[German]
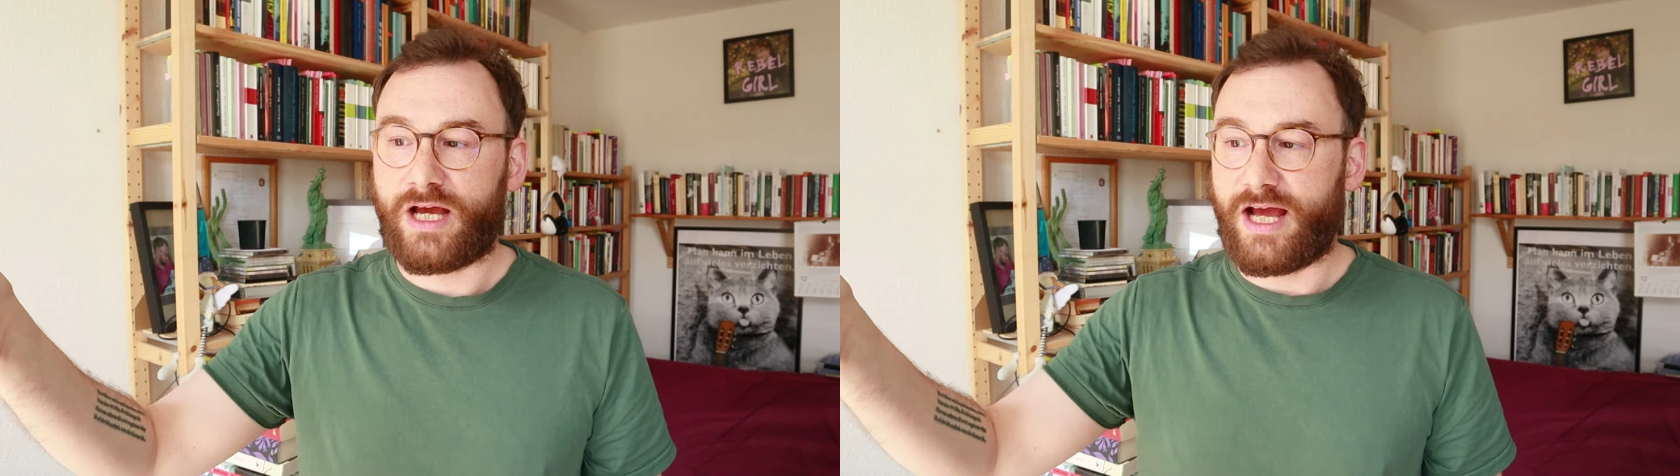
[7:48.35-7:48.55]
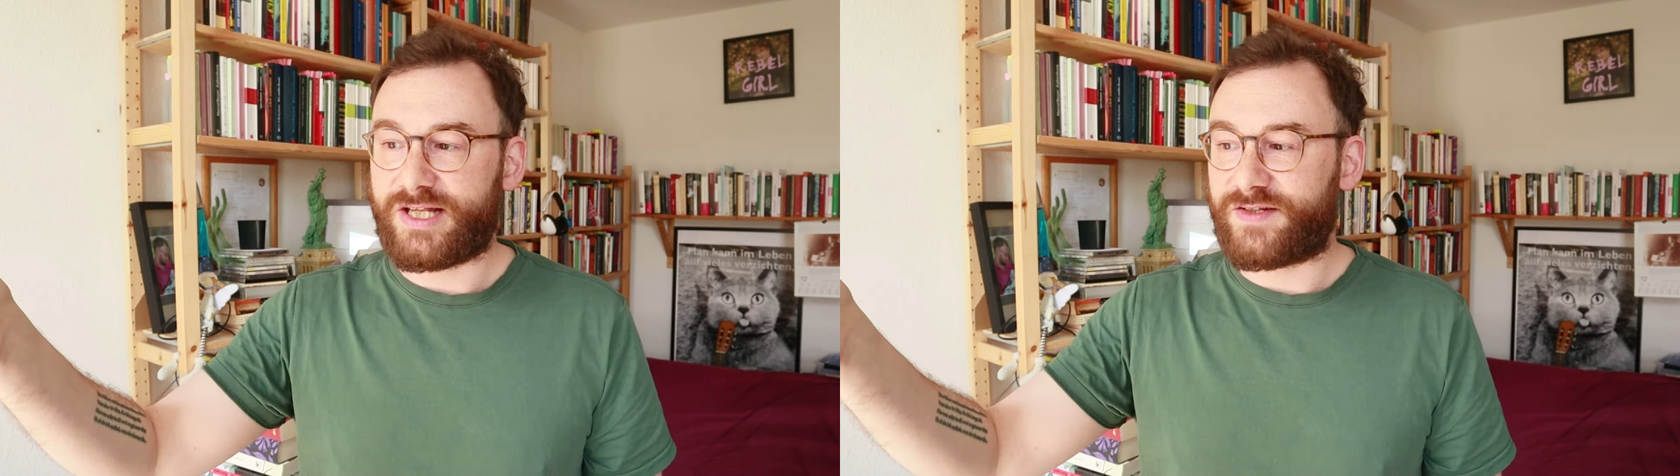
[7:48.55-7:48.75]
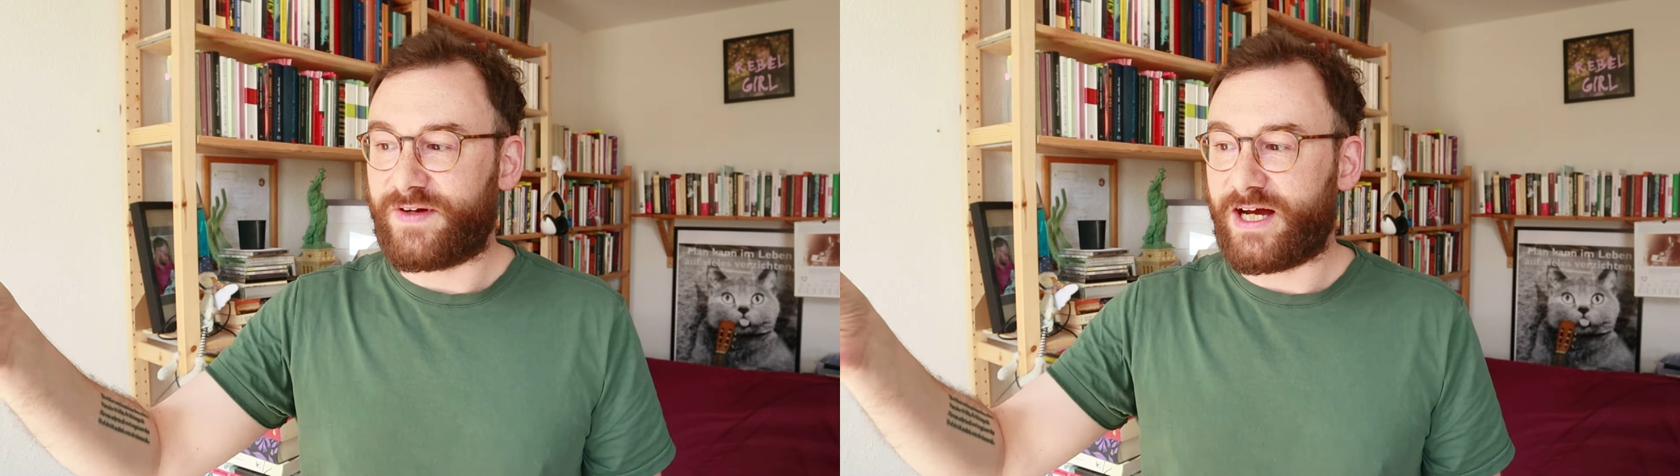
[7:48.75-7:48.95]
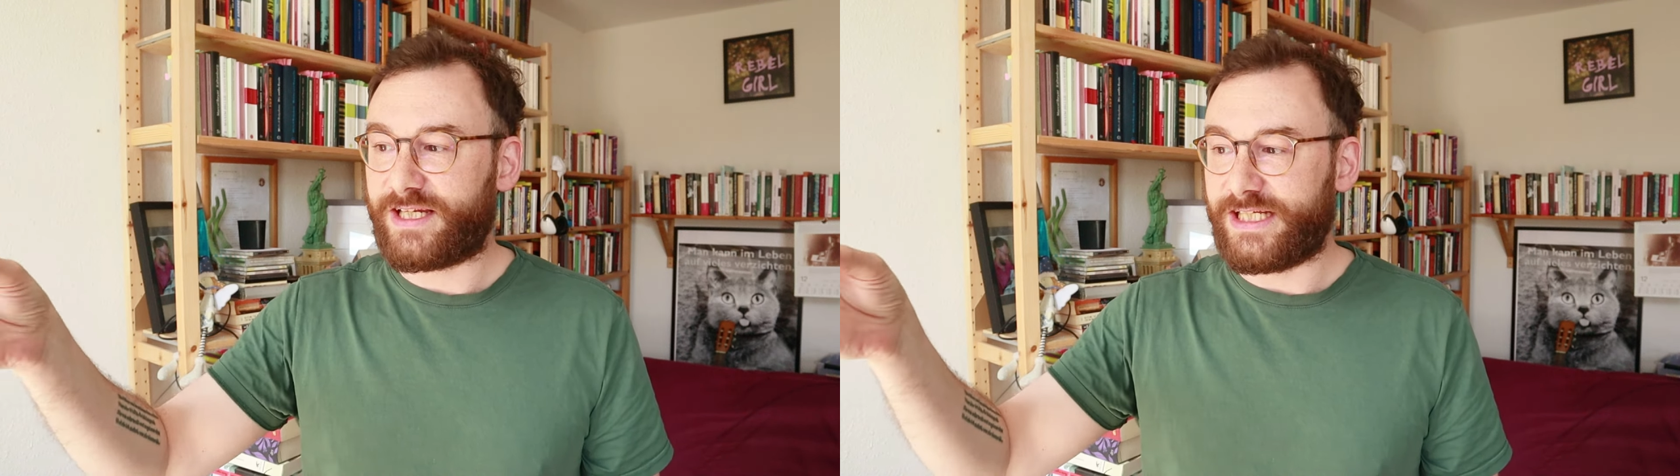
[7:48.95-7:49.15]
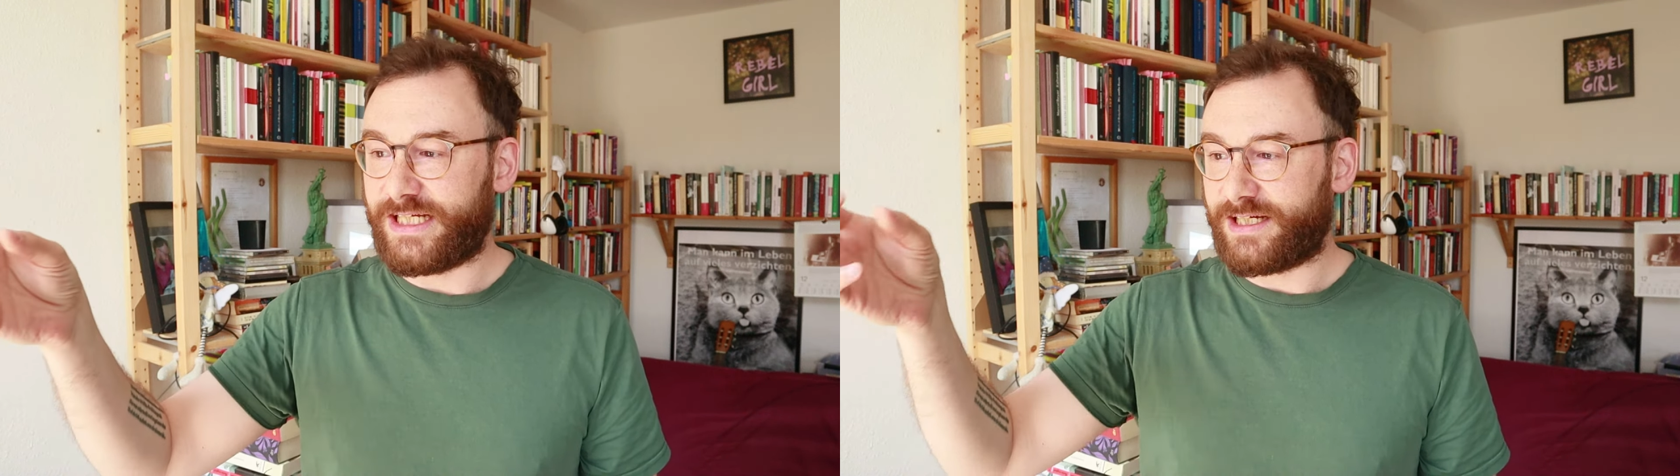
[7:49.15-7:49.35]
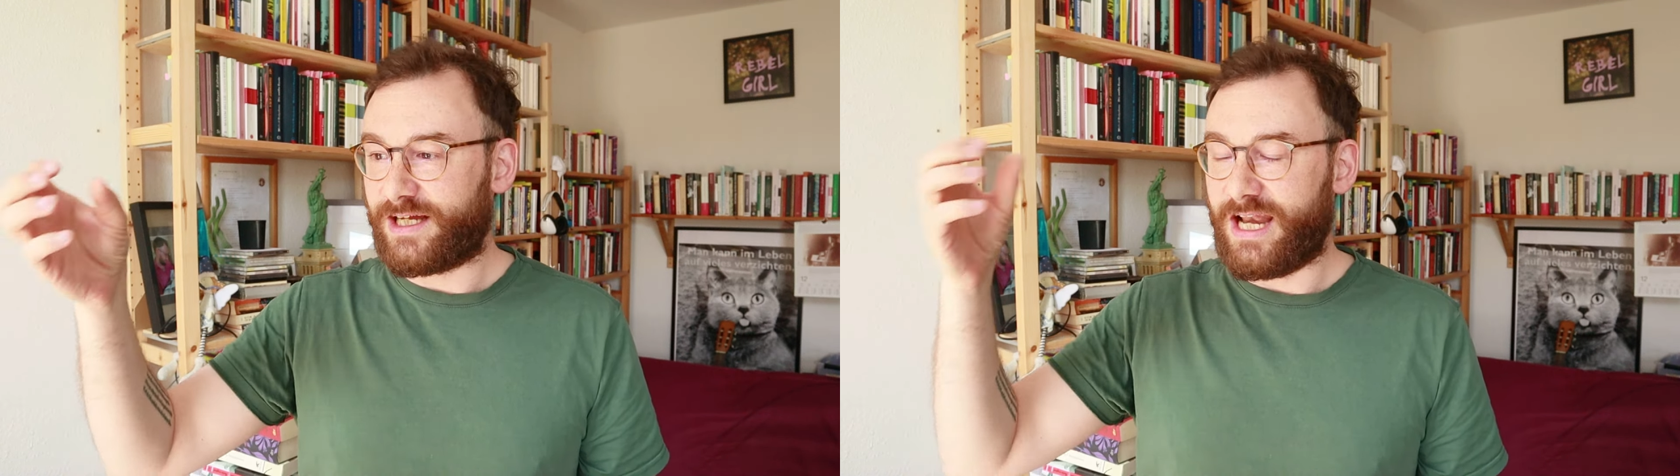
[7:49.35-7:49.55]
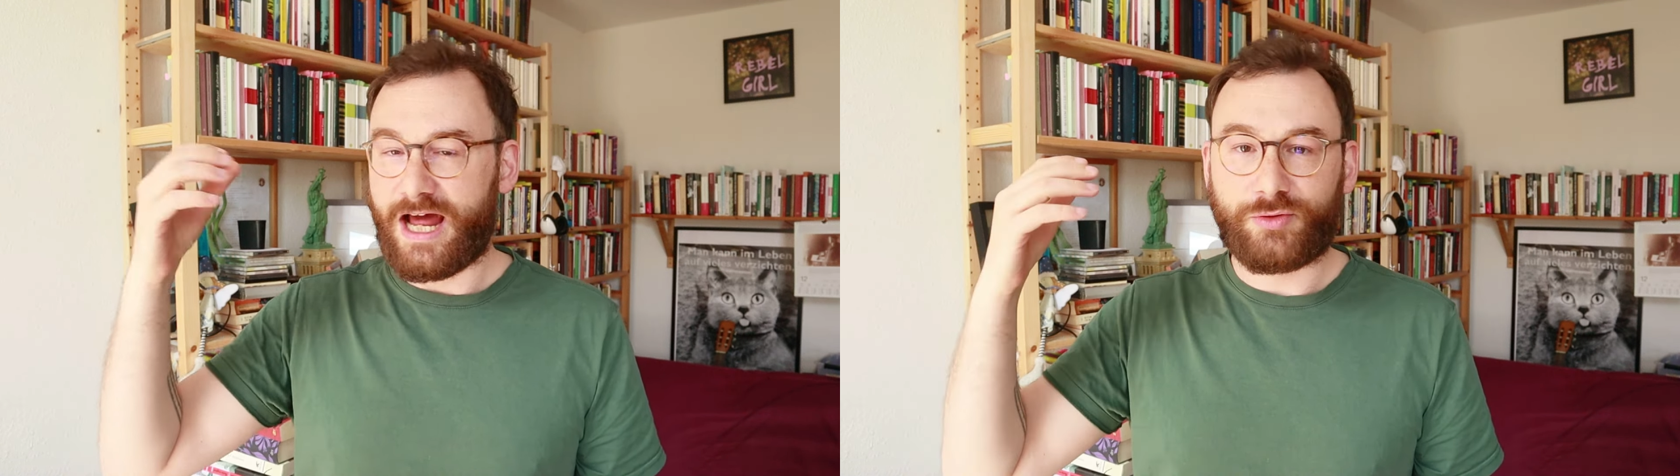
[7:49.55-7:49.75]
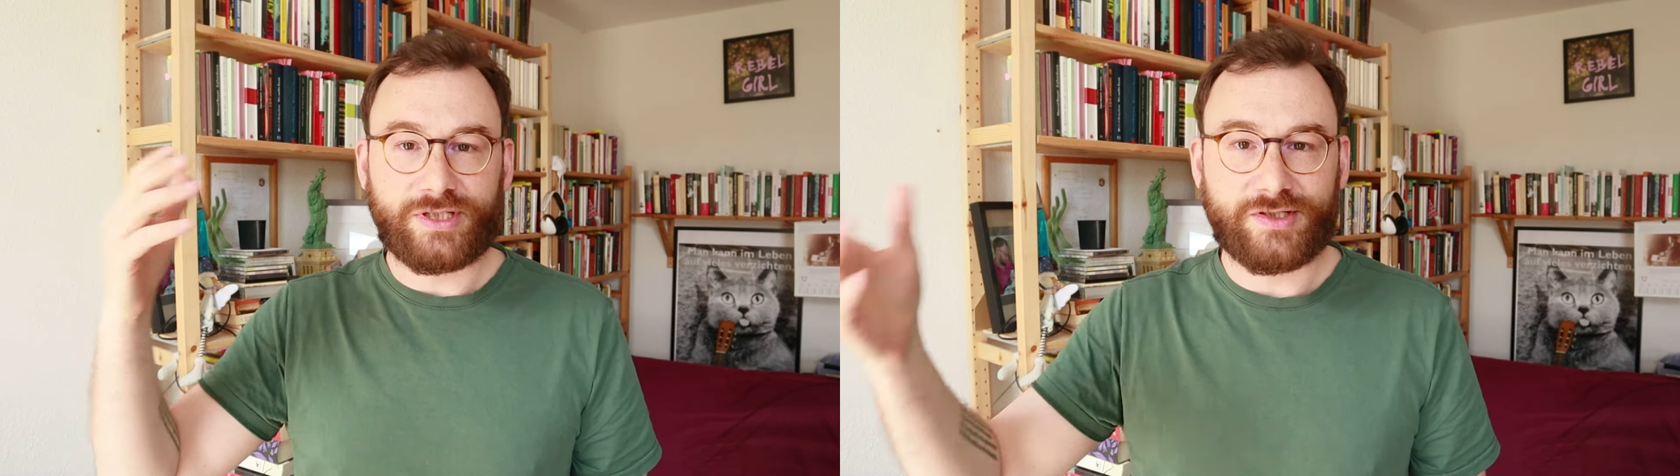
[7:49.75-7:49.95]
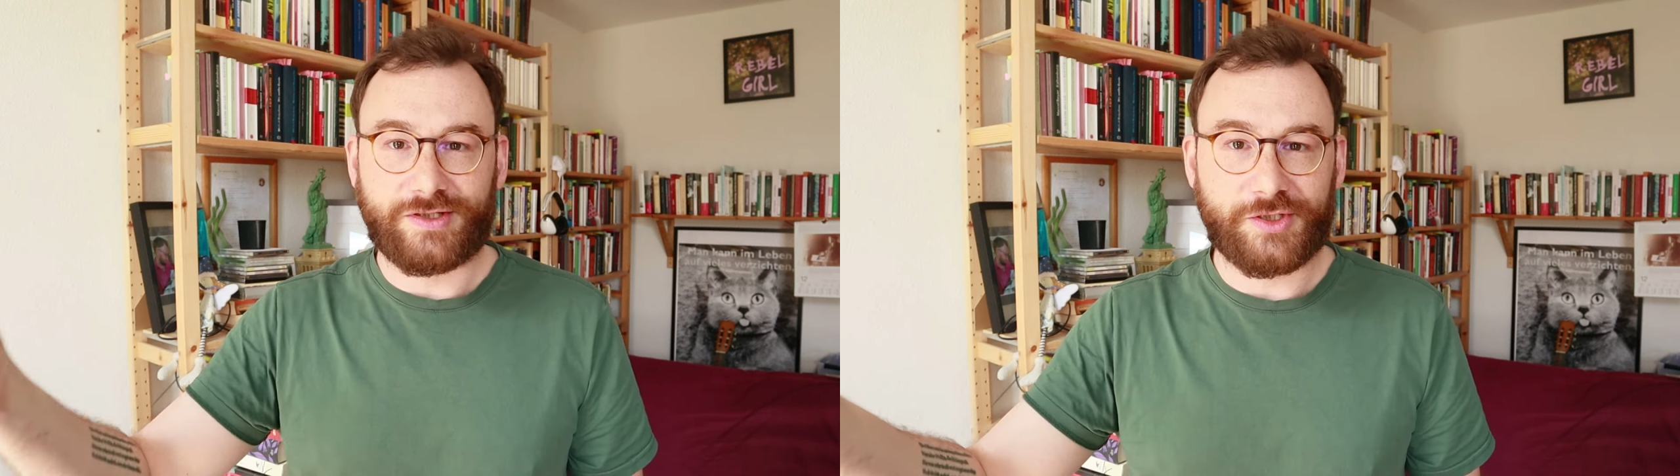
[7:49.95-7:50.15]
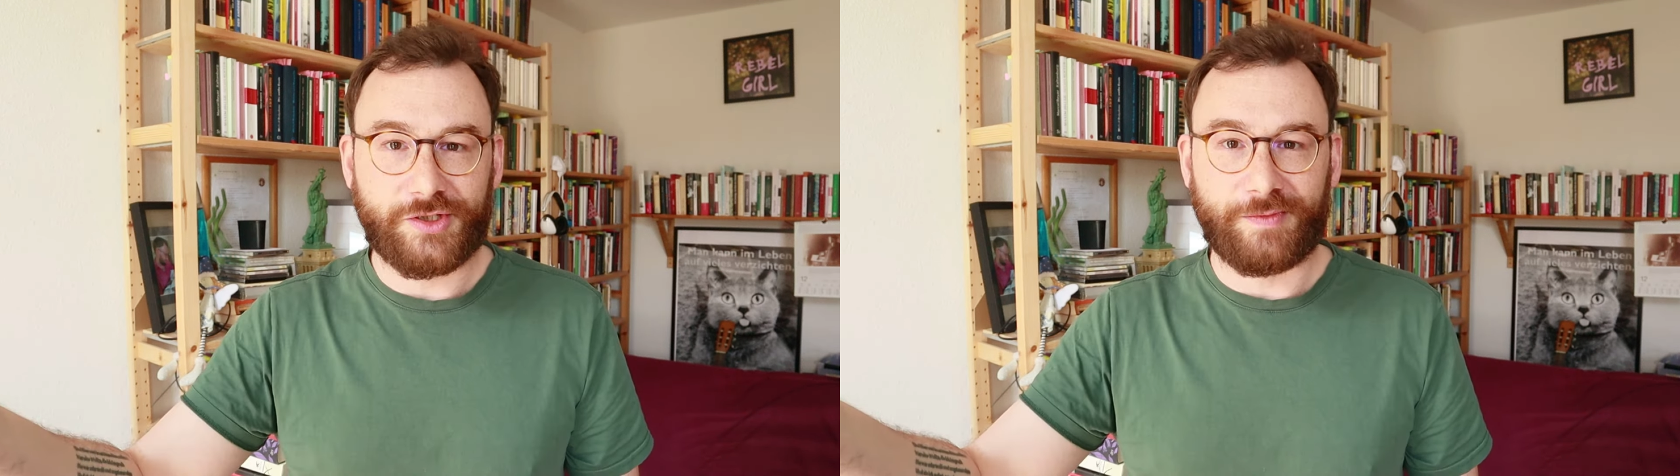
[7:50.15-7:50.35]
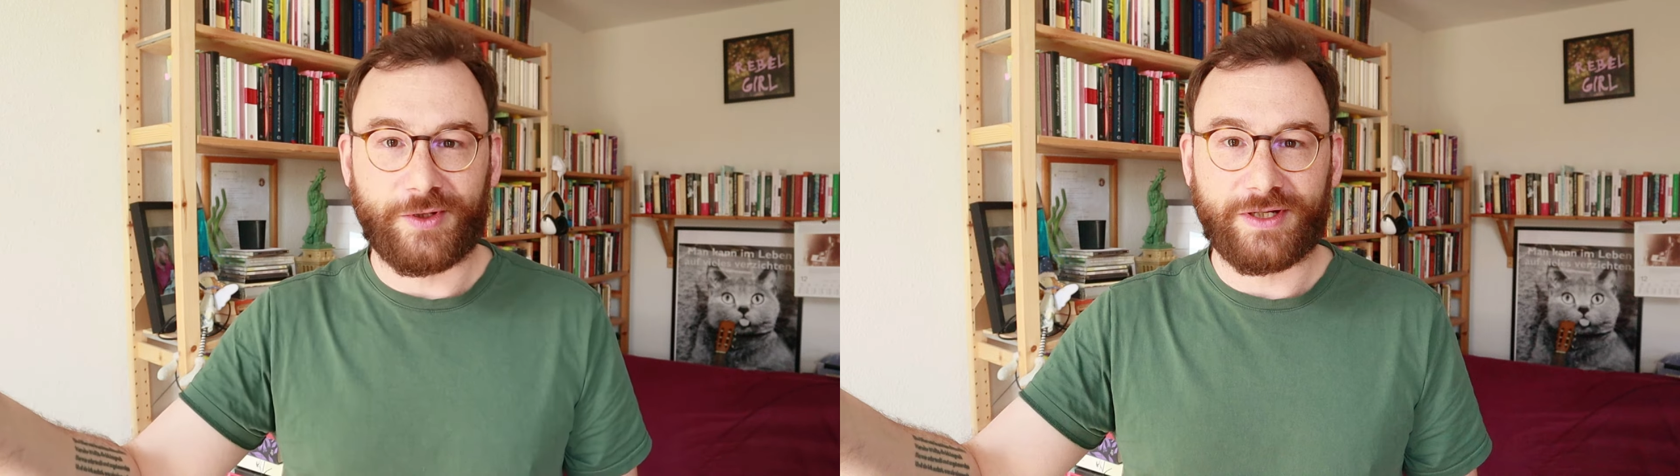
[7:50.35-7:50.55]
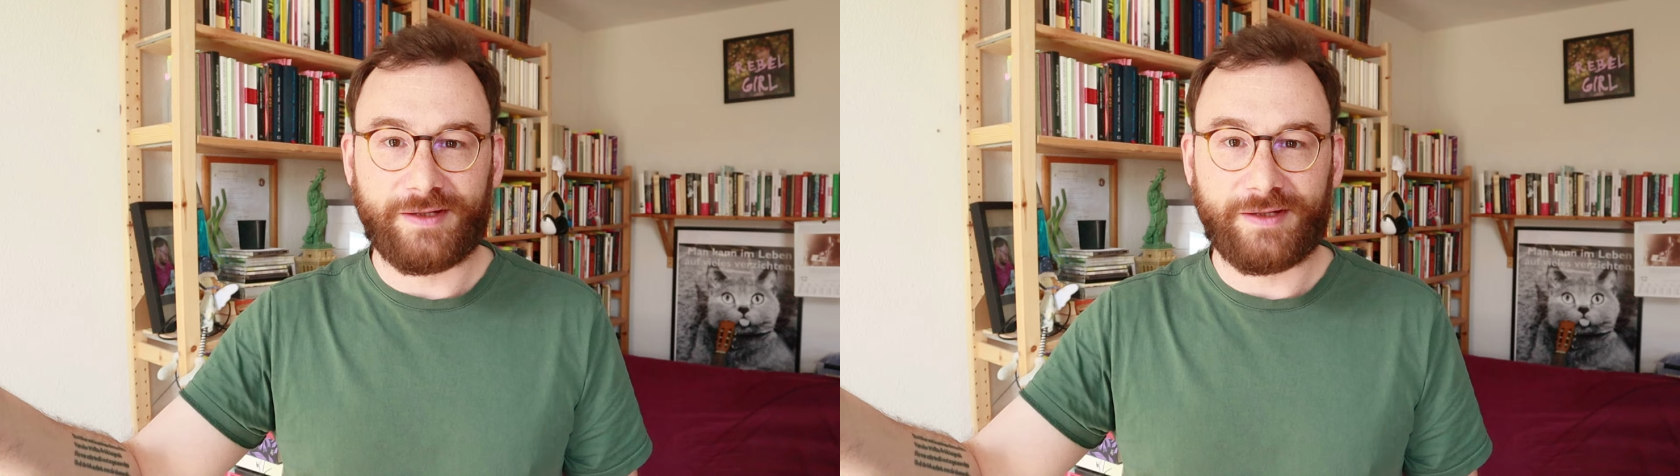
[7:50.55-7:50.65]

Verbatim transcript: Es war die lauteste Stimmung,